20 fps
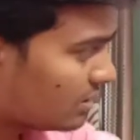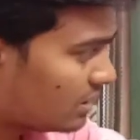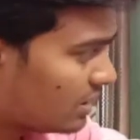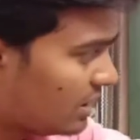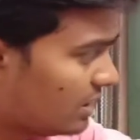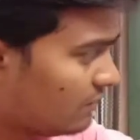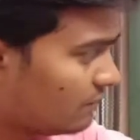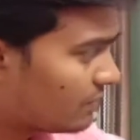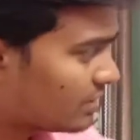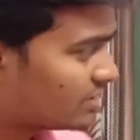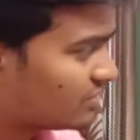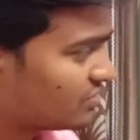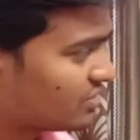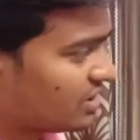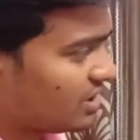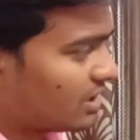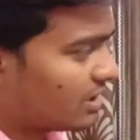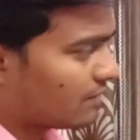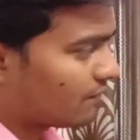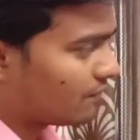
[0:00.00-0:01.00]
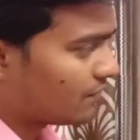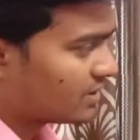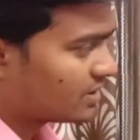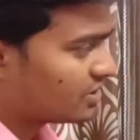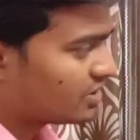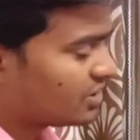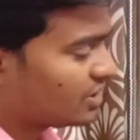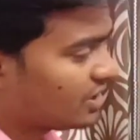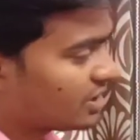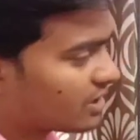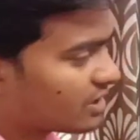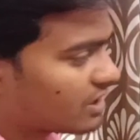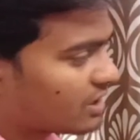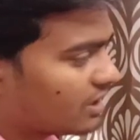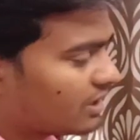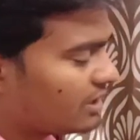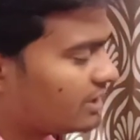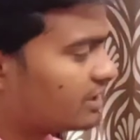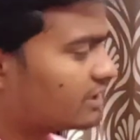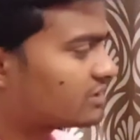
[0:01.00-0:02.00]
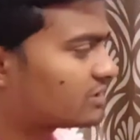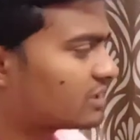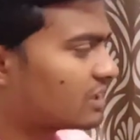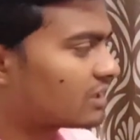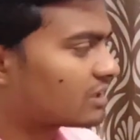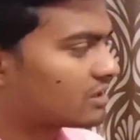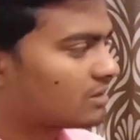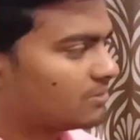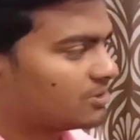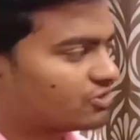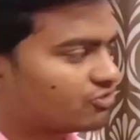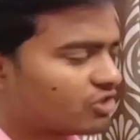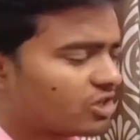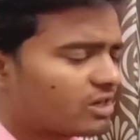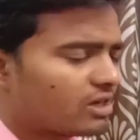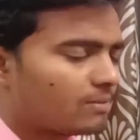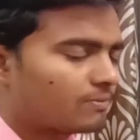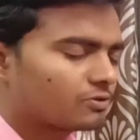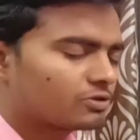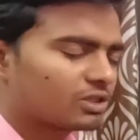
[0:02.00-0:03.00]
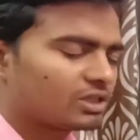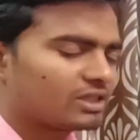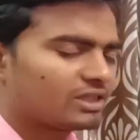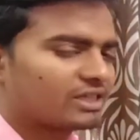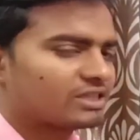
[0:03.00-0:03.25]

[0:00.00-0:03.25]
इनफेंसी है फर्स्ट ईयर है एक साल का बच्चा है आप उसे